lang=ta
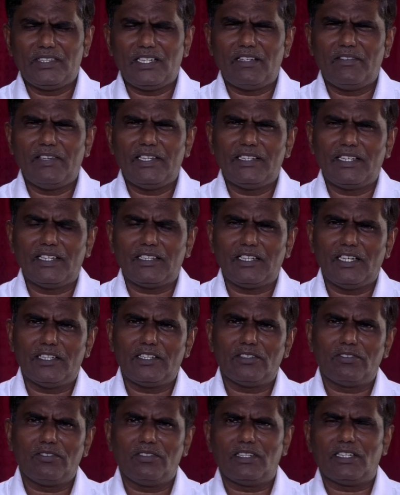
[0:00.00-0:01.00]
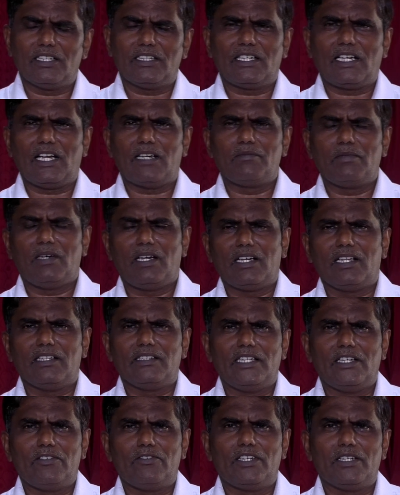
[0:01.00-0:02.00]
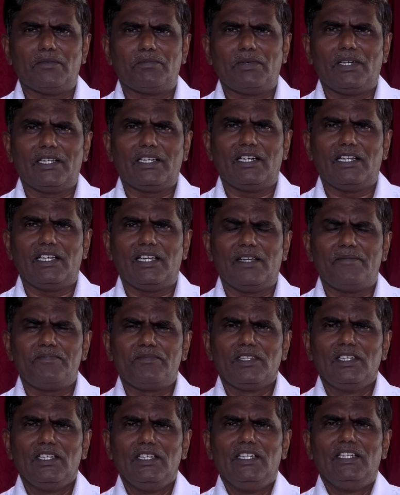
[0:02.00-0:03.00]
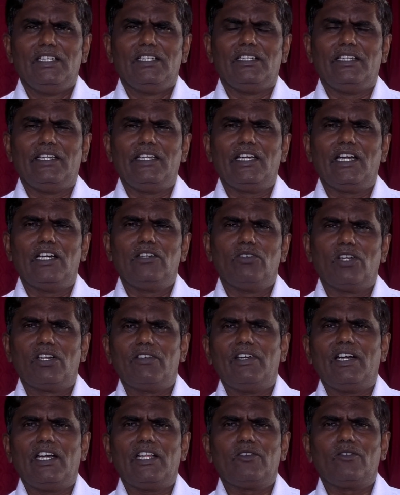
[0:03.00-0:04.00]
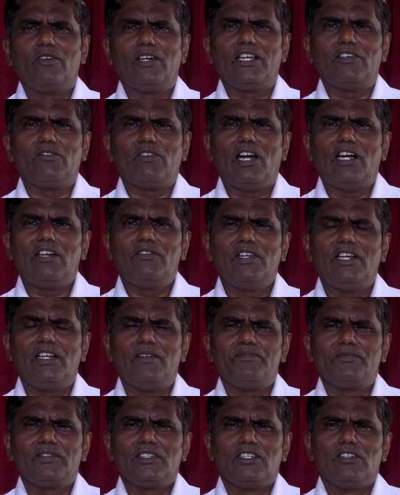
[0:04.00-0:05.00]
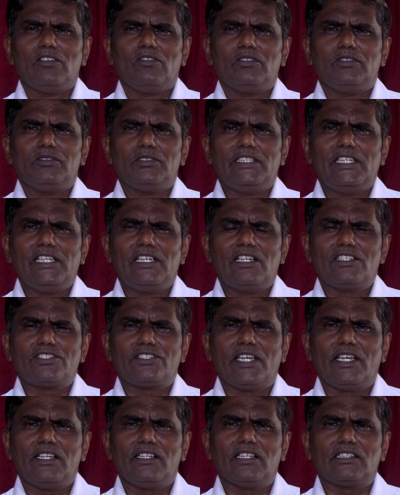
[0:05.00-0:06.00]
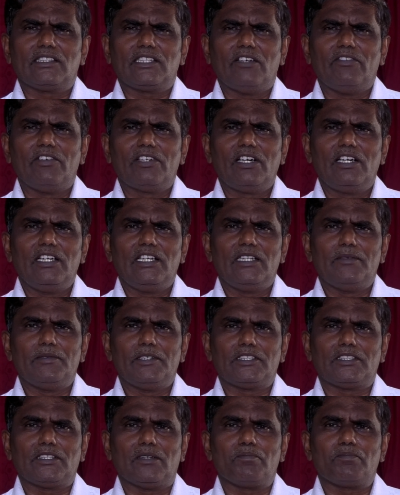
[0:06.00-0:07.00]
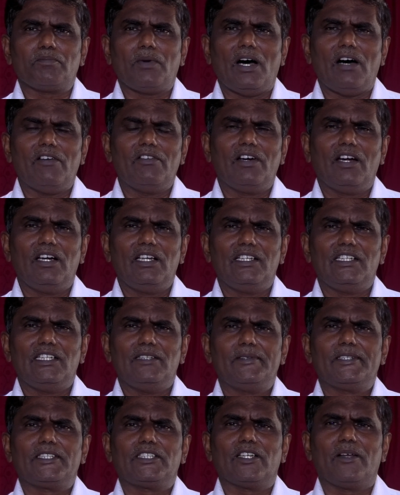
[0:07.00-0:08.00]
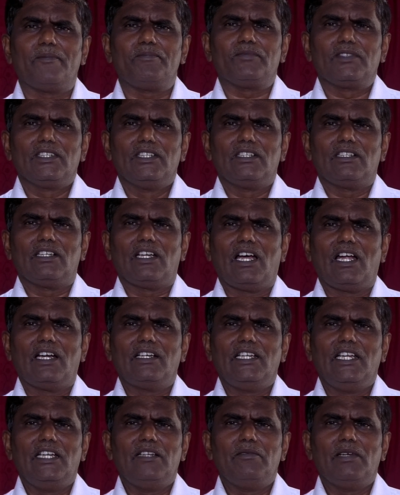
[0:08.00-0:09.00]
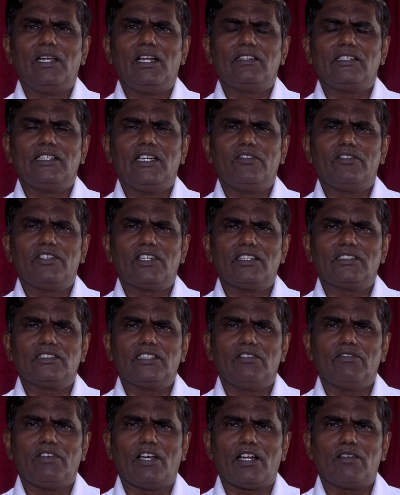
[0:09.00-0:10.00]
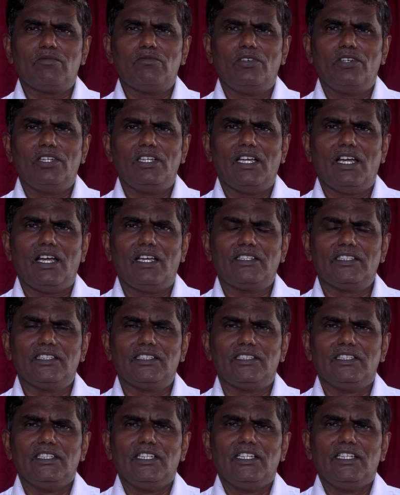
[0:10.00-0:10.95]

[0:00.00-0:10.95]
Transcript: எனவே இதை கேட்டுக்கொண்டிருக்கிற அன்பான தேவனுடைய பிள்ளைகளே நீங்கள் ஒருவேளை உங்களுடைய வாழ்வில் நீங்கள் செய்த தவறுகளின் நிமித்தம் பாவங்களின் நிமித்தம் நான் இனிமேல் தேவனிடத்தில் வர முடியாது